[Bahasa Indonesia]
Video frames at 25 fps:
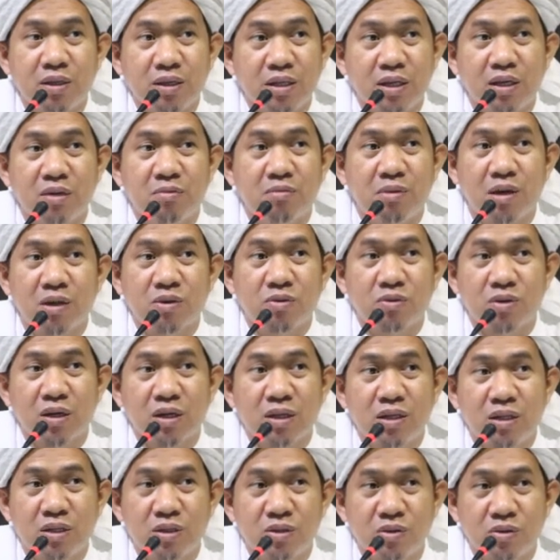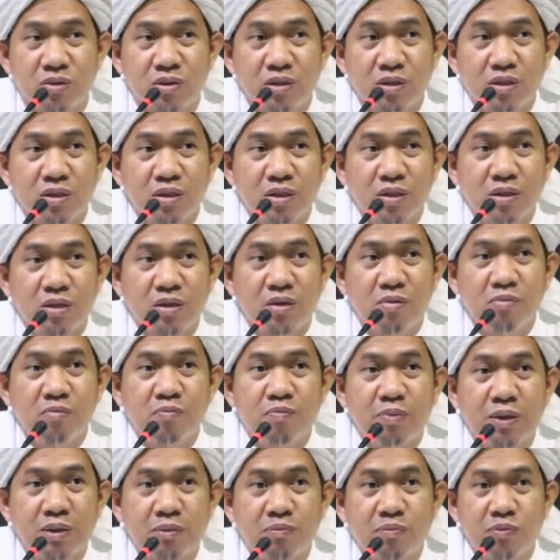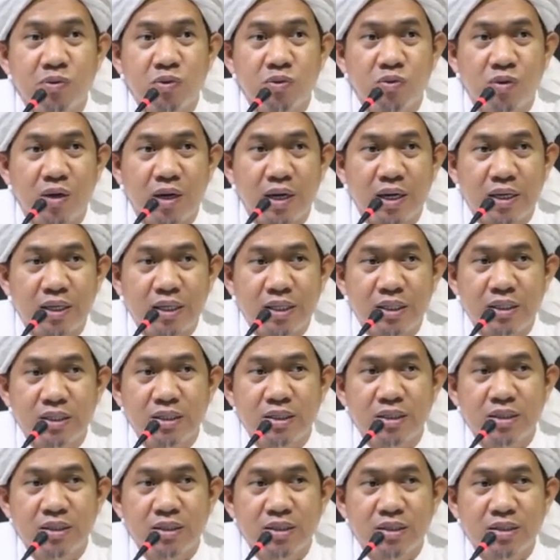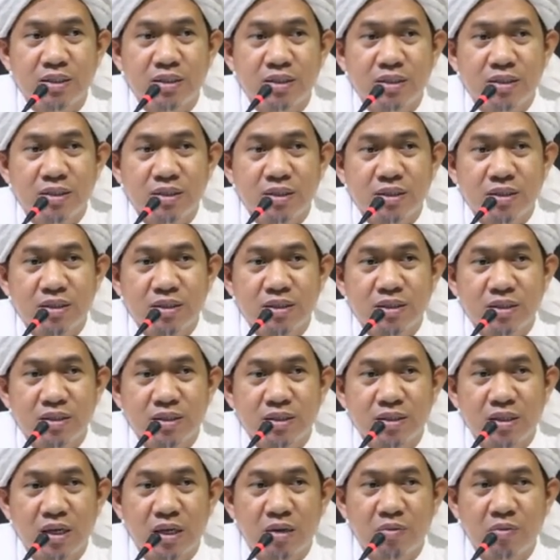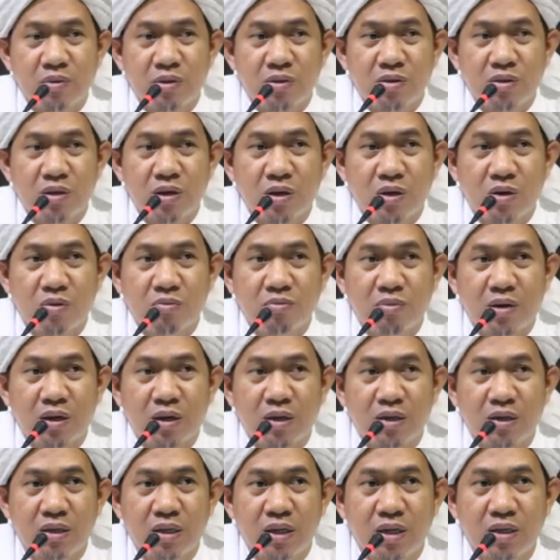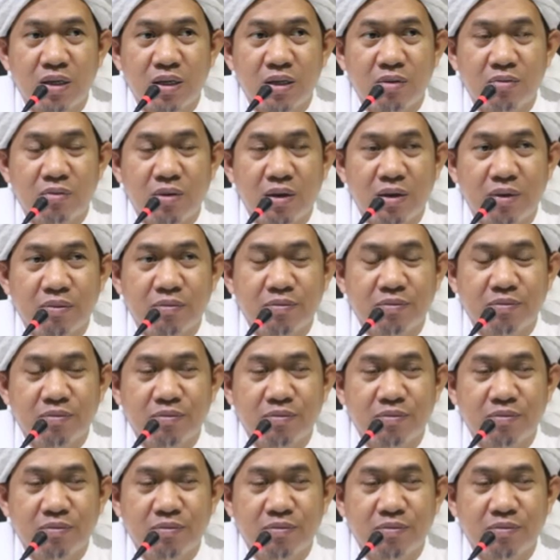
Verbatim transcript: enggak melakukan itu. 40 hari takbiratul ihram bareng dengan imam.